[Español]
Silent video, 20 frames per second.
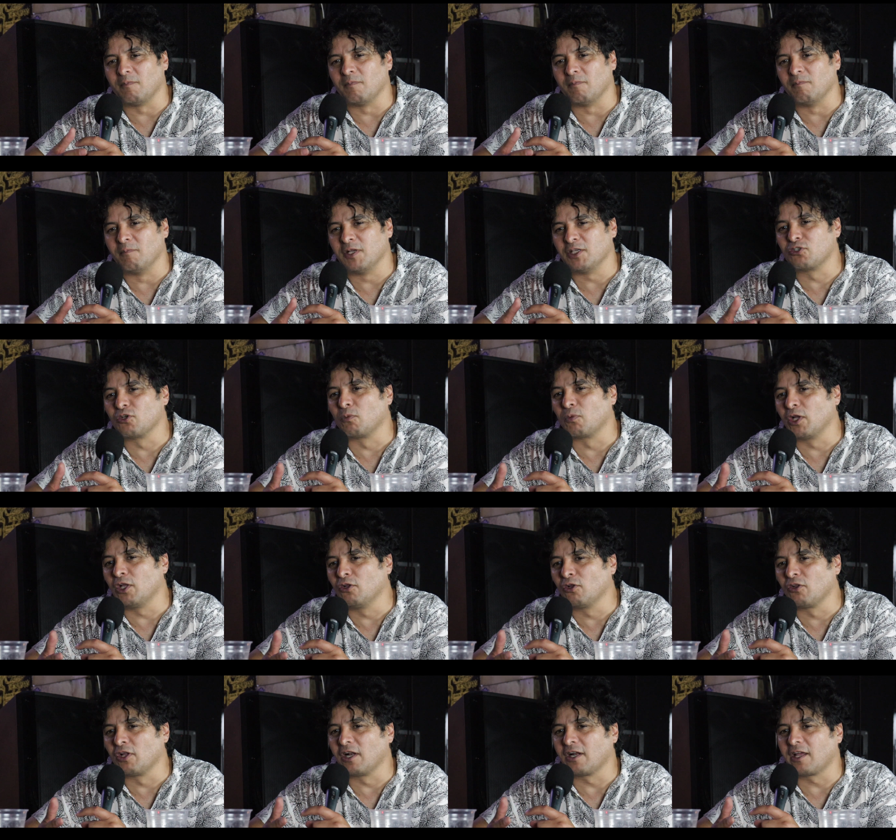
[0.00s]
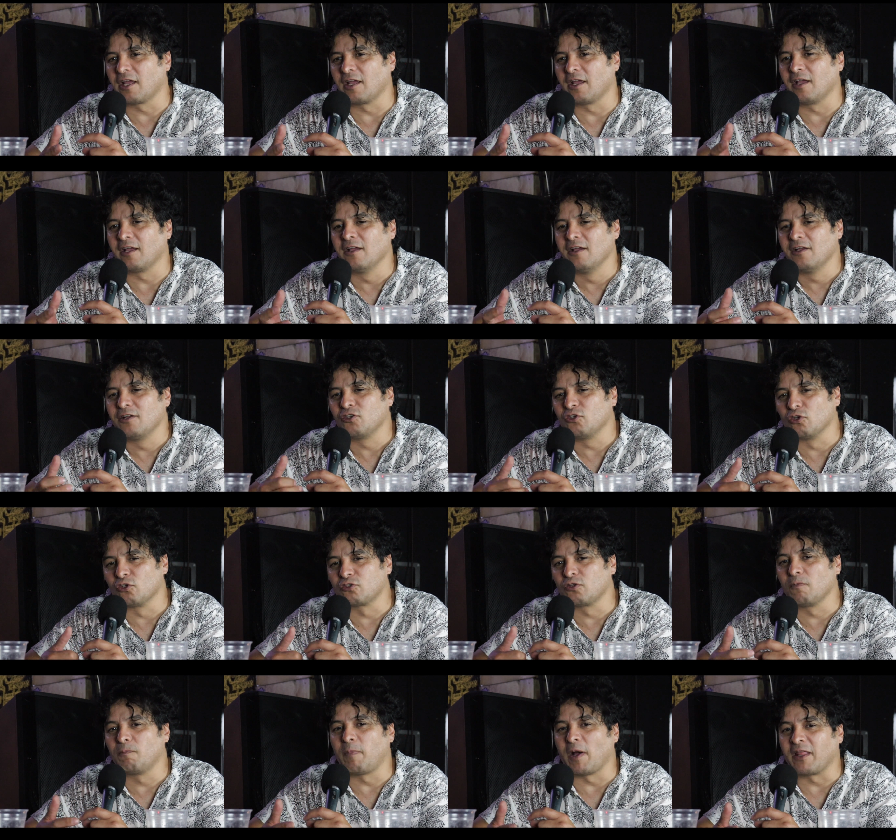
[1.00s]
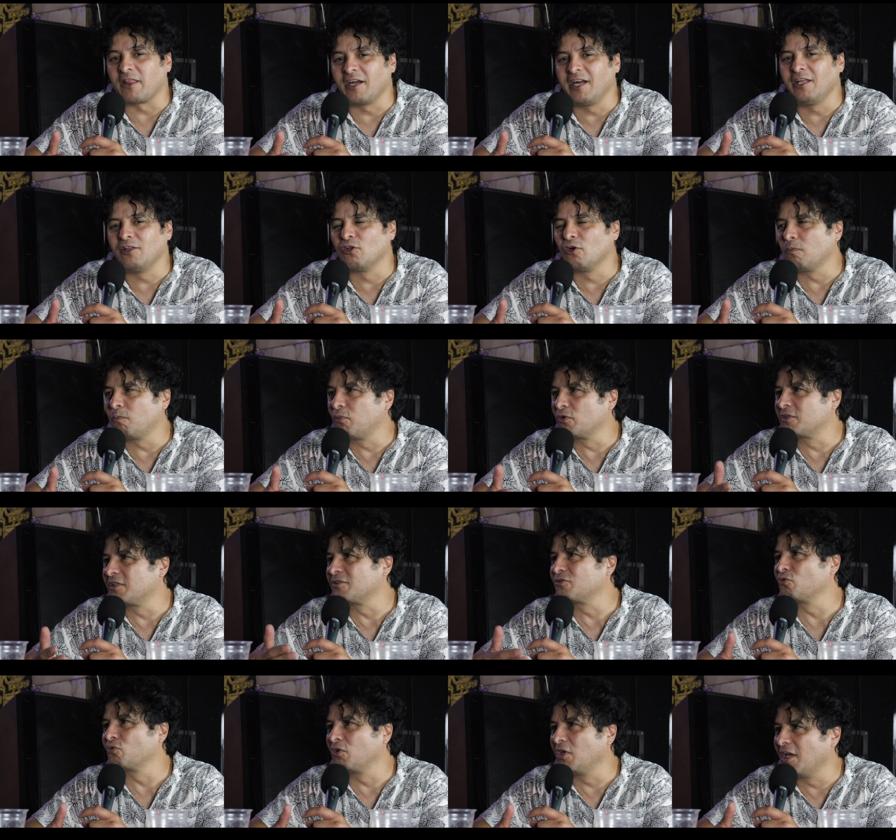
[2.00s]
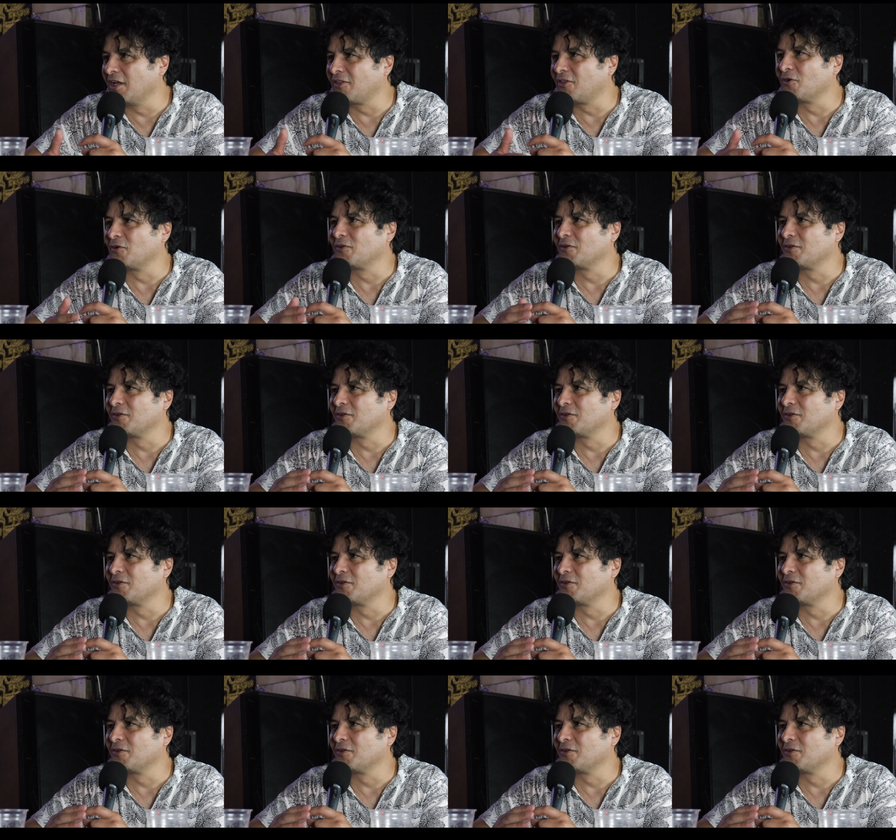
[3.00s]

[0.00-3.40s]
mi sobrino del que yo soy padrino, pues es su nieto,